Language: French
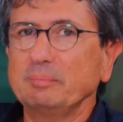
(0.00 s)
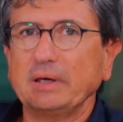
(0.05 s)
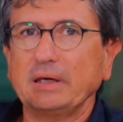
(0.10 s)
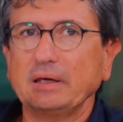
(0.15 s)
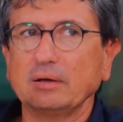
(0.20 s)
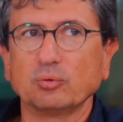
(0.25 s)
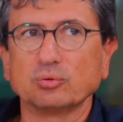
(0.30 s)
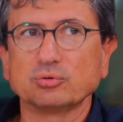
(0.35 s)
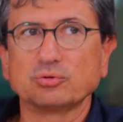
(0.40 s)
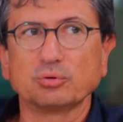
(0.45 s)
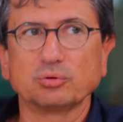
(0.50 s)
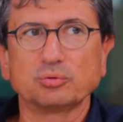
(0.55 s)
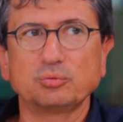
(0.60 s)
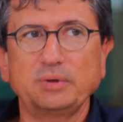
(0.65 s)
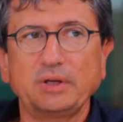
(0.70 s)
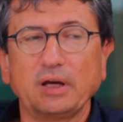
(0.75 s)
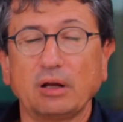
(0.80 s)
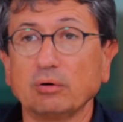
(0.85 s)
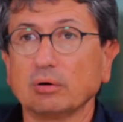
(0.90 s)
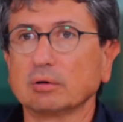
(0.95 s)
mais
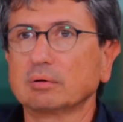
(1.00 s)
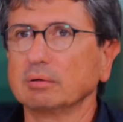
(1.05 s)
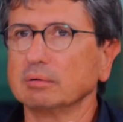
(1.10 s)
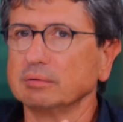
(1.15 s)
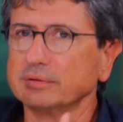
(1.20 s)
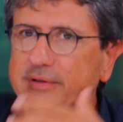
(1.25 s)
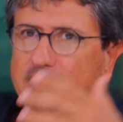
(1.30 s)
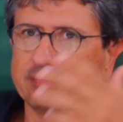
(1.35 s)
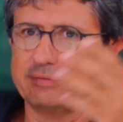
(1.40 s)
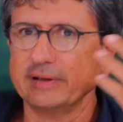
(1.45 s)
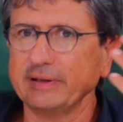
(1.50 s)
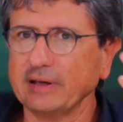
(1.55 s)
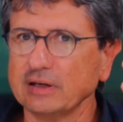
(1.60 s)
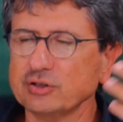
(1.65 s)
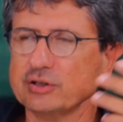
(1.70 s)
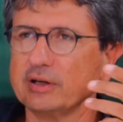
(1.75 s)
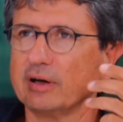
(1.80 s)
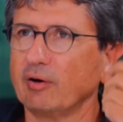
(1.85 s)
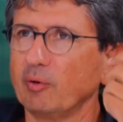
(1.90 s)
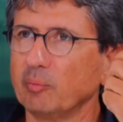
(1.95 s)
aujourd'hui, alors que Stéphane
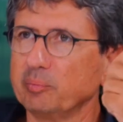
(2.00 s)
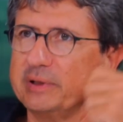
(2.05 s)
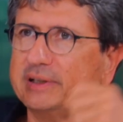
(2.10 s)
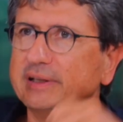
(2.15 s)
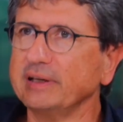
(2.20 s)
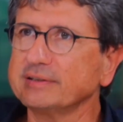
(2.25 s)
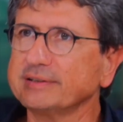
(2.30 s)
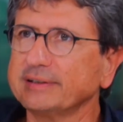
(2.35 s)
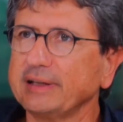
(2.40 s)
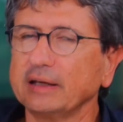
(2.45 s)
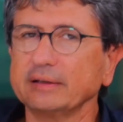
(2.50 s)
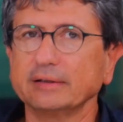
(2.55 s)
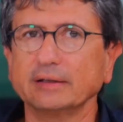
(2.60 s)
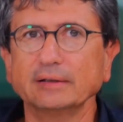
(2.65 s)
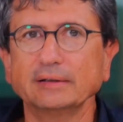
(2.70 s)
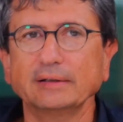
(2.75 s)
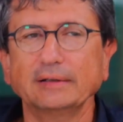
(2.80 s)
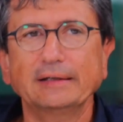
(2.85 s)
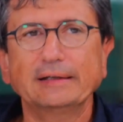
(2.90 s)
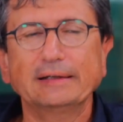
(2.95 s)
Hacher remplit des stades,
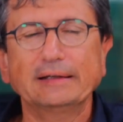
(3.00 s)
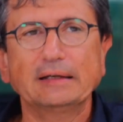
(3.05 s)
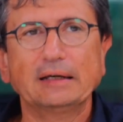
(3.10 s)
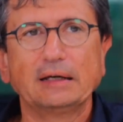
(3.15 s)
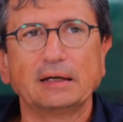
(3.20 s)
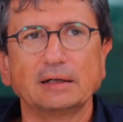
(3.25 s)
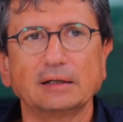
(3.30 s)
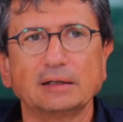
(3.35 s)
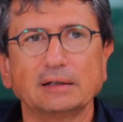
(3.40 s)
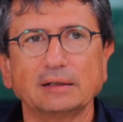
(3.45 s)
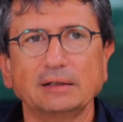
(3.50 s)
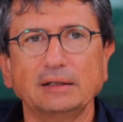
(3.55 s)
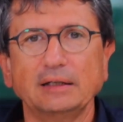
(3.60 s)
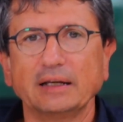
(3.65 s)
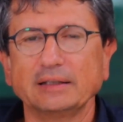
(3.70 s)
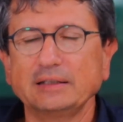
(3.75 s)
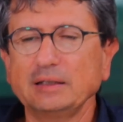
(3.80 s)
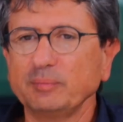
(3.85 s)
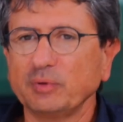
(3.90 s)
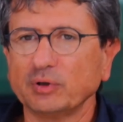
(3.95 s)
hein, euh,
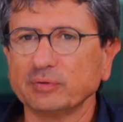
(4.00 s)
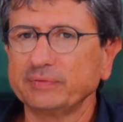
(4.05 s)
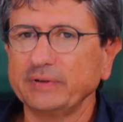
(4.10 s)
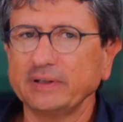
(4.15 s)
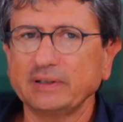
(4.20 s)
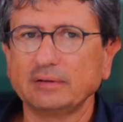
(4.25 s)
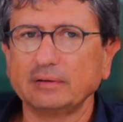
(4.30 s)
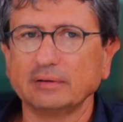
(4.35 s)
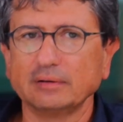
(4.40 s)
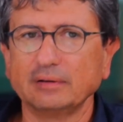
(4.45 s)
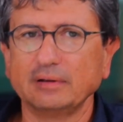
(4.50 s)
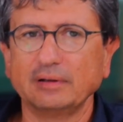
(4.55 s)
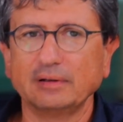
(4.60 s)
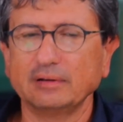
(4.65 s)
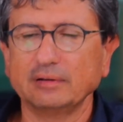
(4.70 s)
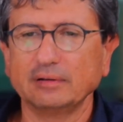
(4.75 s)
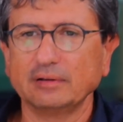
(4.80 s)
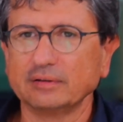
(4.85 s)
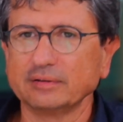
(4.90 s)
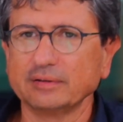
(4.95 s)
il a dit, mais en fait,
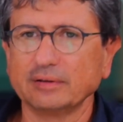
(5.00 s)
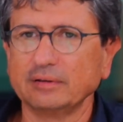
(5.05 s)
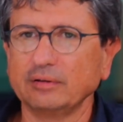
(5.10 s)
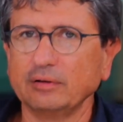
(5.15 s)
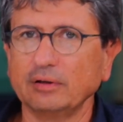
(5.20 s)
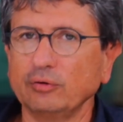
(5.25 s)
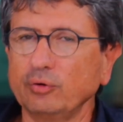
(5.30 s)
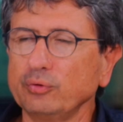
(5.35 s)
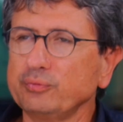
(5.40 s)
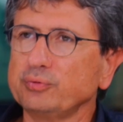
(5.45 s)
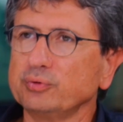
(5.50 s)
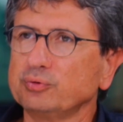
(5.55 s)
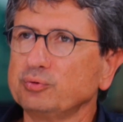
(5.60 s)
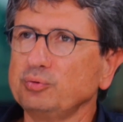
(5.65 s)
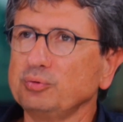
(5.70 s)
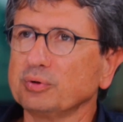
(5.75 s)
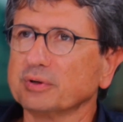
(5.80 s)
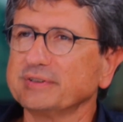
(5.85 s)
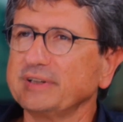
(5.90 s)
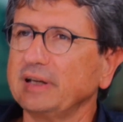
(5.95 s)
le,
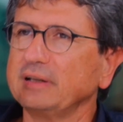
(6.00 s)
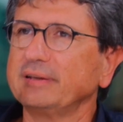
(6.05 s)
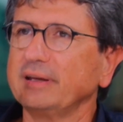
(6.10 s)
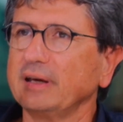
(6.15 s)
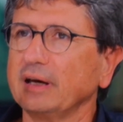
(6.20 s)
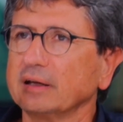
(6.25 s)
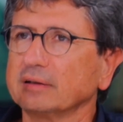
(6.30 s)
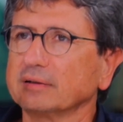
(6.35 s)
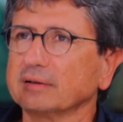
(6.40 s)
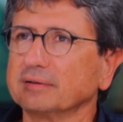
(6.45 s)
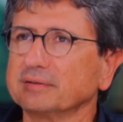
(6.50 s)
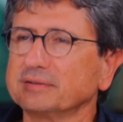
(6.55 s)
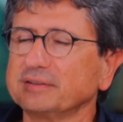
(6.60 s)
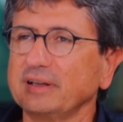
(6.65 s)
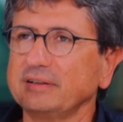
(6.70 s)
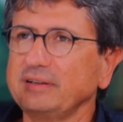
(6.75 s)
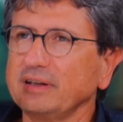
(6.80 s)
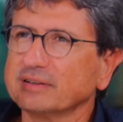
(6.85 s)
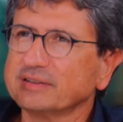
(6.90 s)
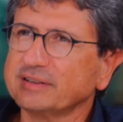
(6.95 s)
futur, c'est le théâtre.
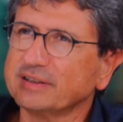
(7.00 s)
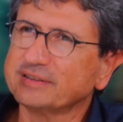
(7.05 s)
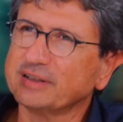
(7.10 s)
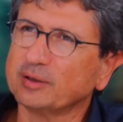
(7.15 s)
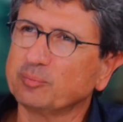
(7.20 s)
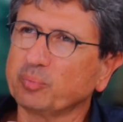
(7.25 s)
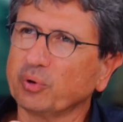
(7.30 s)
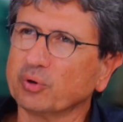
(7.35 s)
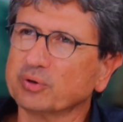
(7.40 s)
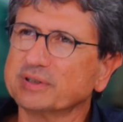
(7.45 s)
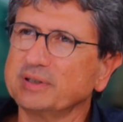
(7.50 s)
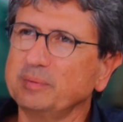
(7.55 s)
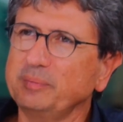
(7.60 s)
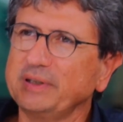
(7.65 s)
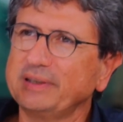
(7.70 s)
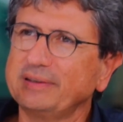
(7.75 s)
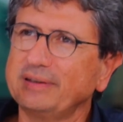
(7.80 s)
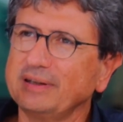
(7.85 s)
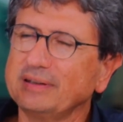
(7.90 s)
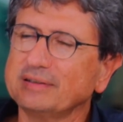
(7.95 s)
C'est-à-dire, c'est cette
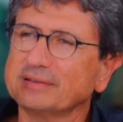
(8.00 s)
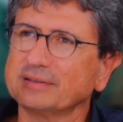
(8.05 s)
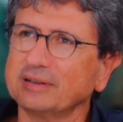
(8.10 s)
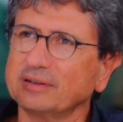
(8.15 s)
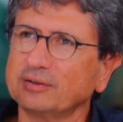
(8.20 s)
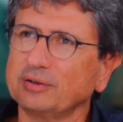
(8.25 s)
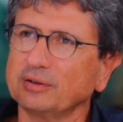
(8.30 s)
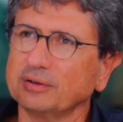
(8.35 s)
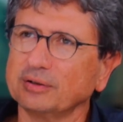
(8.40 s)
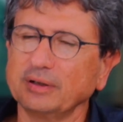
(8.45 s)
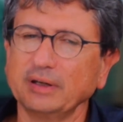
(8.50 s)
proximité, cette,